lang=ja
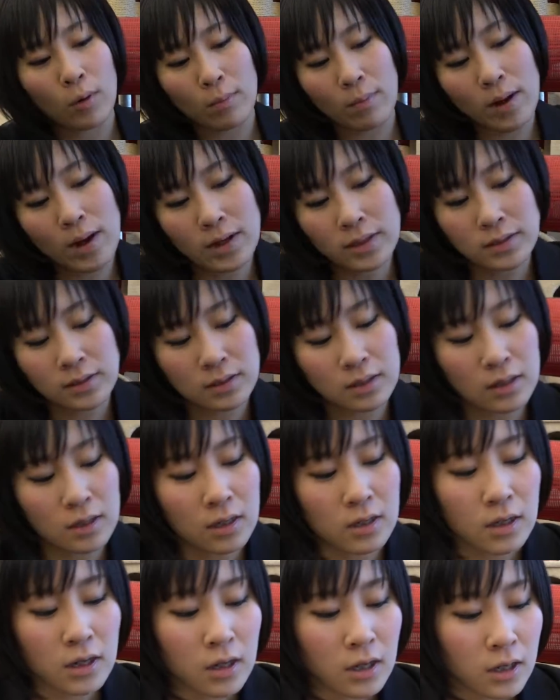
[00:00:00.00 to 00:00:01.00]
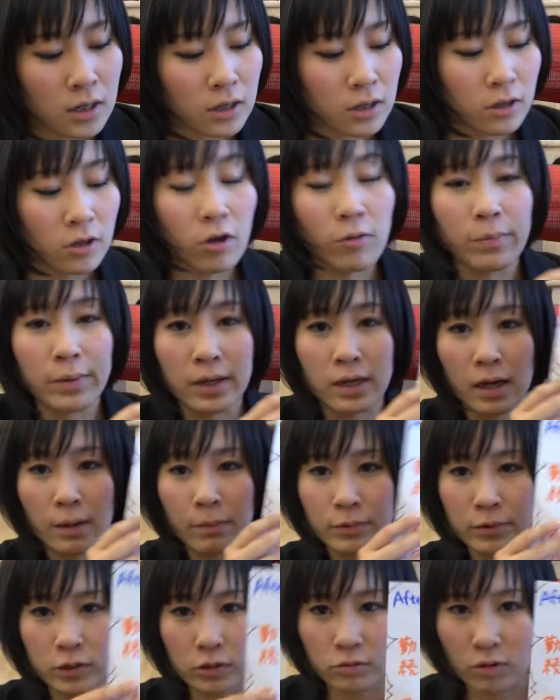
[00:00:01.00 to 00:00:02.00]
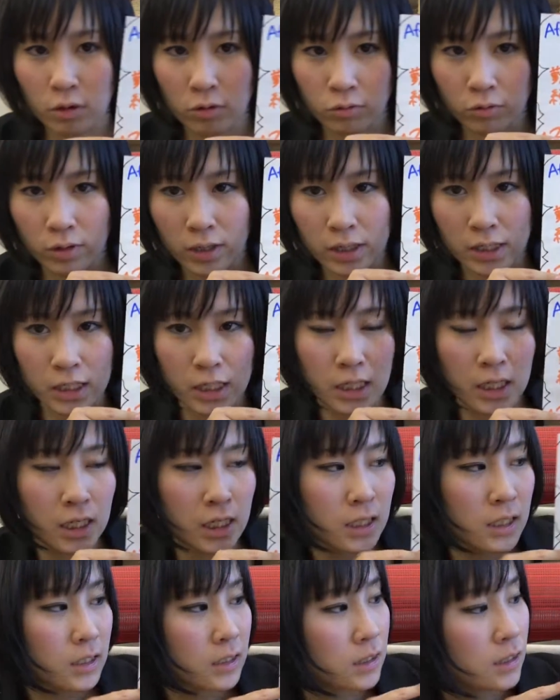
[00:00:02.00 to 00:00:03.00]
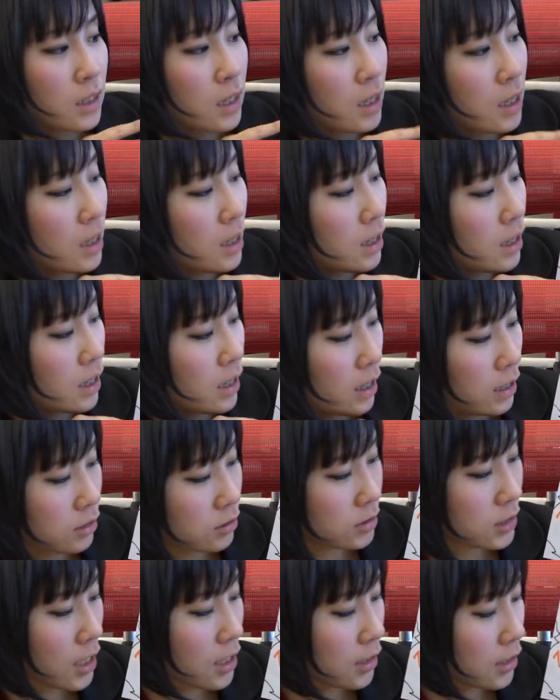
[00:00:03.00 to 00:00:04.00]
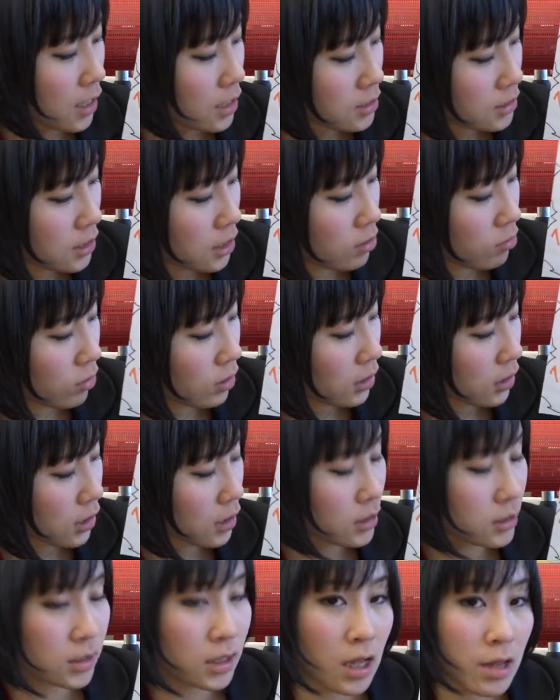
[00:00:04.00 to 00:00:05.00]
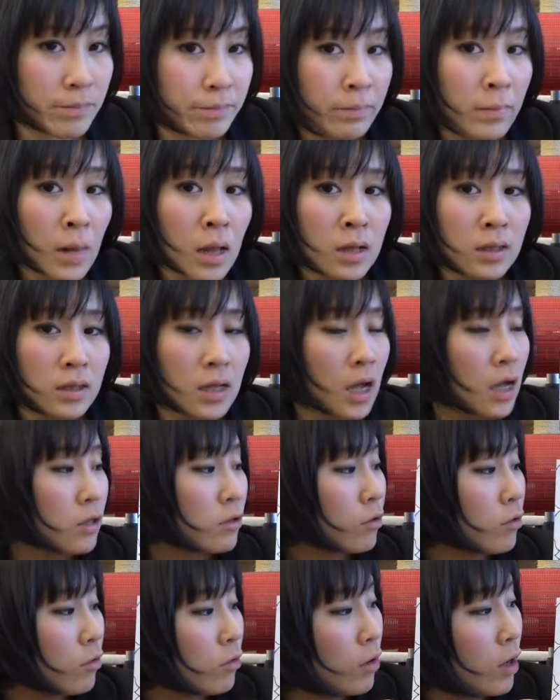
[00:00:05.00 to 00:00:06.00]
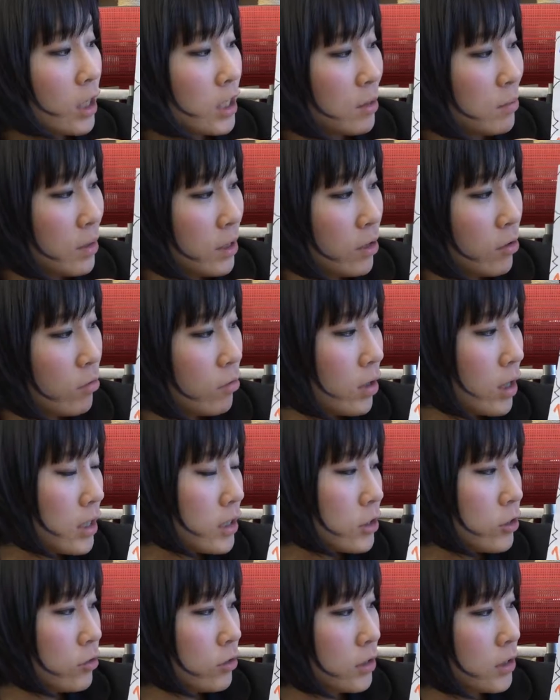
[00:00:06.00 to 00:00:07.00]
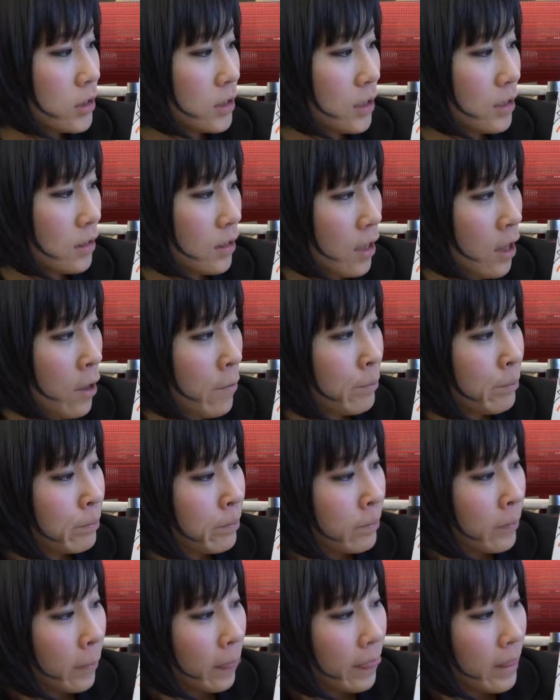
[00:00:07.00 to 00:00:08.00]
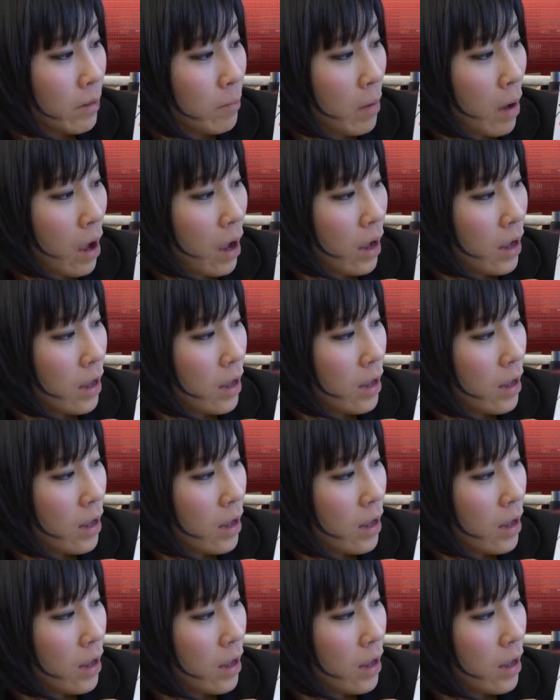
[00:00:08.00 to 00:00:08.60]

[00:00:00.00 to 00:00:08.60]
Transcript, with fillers: います。今日ピックアップするのはこの方です。S さん、男性の方ですね。で、アニメ業界出身で、今、